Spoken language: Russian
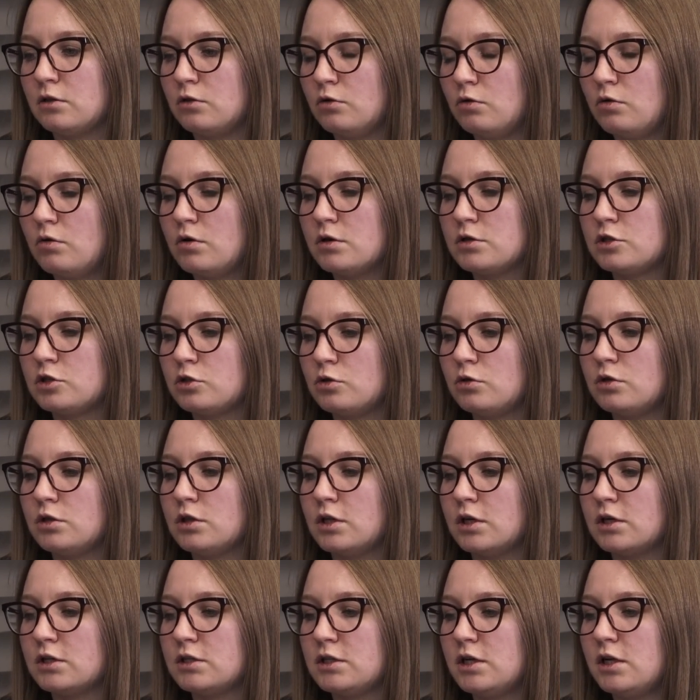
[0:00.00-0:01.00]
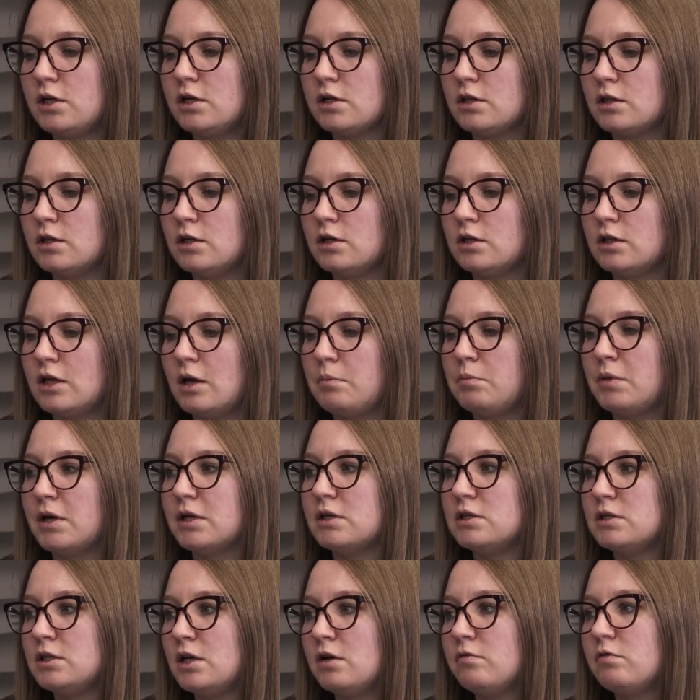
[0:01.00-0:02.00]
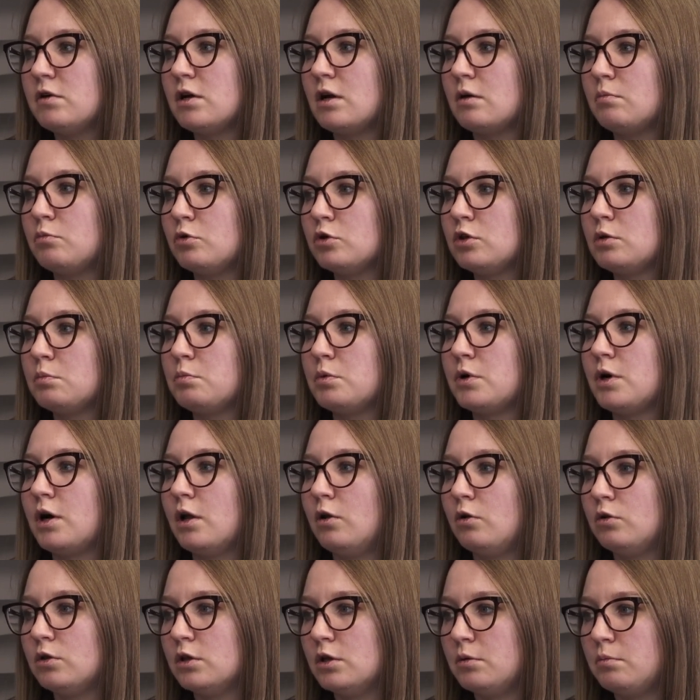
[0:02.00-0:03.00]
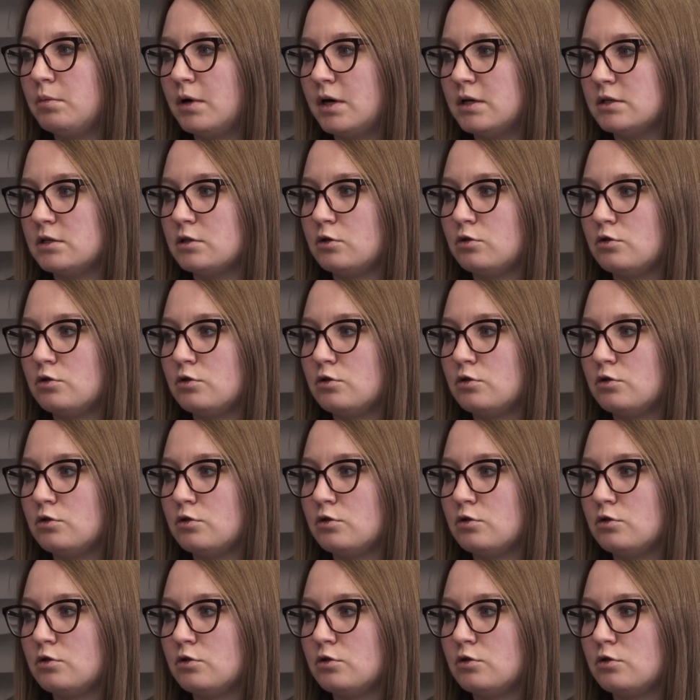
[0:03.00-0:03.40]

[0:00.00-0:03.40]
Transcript: но стоит так делать на этапе отсева и работы по холодной базе,